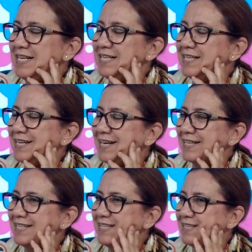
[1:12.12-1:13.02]
آه،
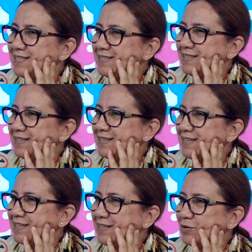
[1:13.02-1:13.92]
اكيد
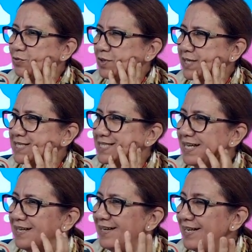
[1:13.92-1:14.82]
آه، الكل
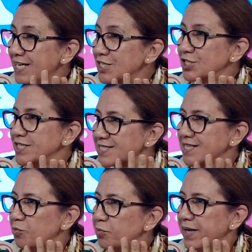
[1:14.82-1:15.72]
كيتسائل علاش
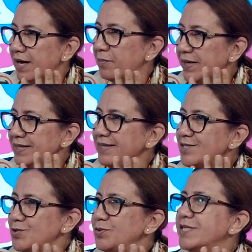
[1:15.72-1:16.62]
كيتصابوا بها بها بعض
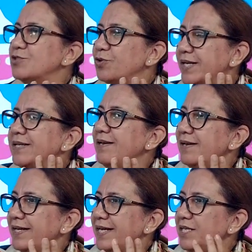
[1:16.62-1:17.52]
الناس والناس اخرين
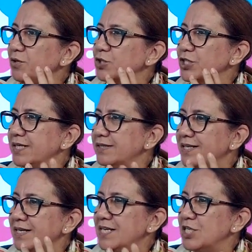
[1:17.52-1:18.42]
لا يعني واش
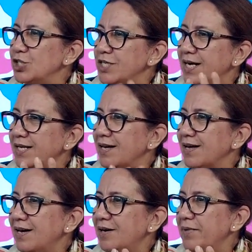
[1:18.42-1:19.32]
عندها شي
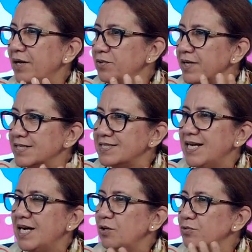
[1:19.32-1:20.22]
علاقه مع الوراثه
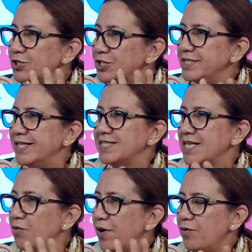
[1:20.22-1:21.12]
او الجينات
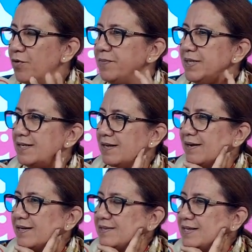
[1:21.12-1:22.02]
او عوامل الى
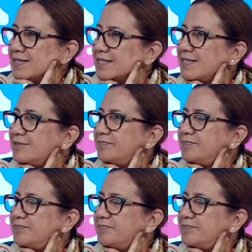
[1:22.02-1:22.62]
غير ذلك ايفيكتيفمون